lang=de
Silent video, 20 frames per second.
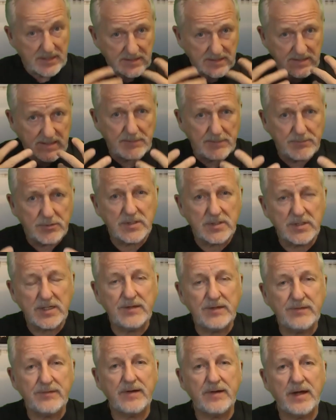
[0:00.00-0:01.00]
selbst zu
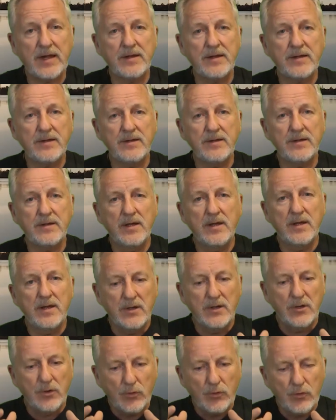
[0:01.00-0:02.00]
entfalten
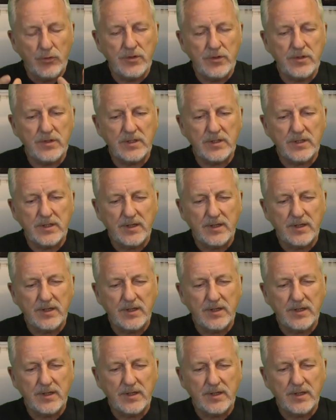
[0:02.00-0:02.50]
und